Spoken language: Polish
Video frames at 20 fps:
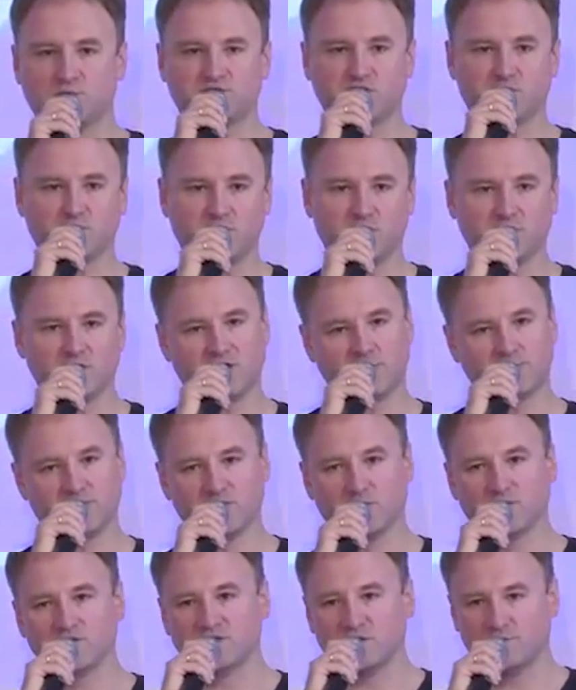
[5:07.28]
typu przedmioty na
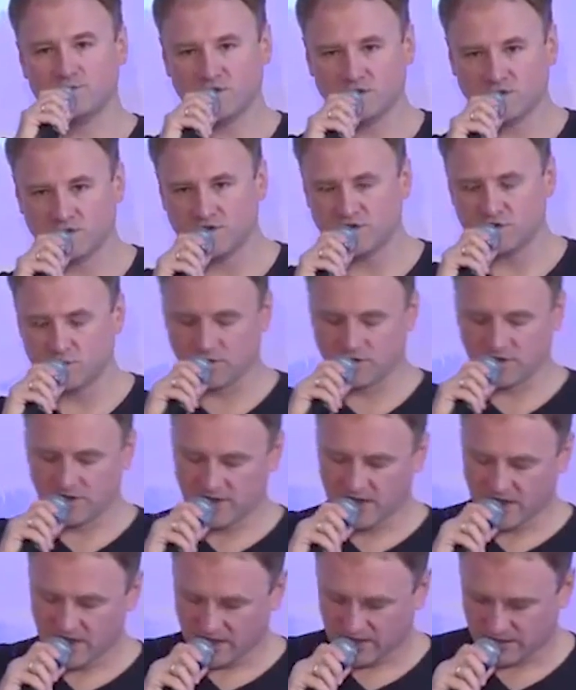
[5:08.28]
podłodze i przechodziły
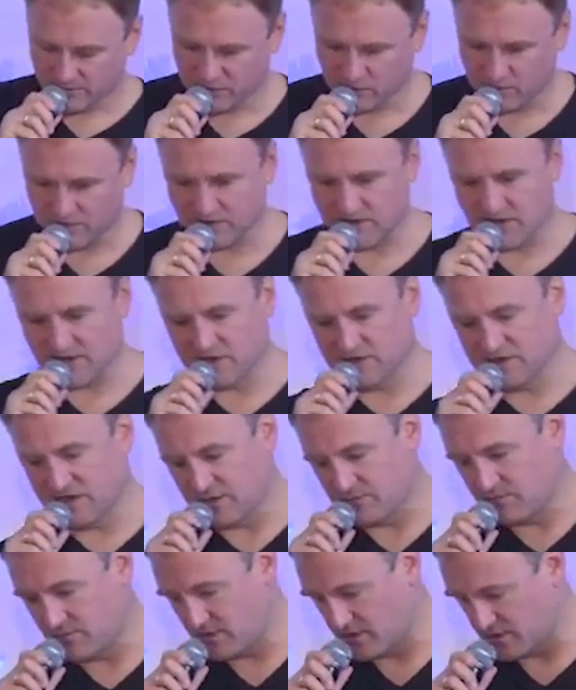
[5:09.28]
na przykład na jakichś
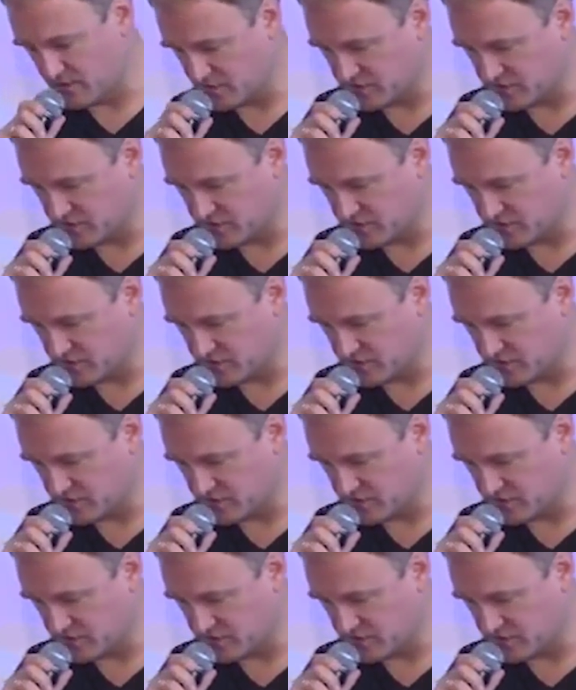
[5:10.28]
tam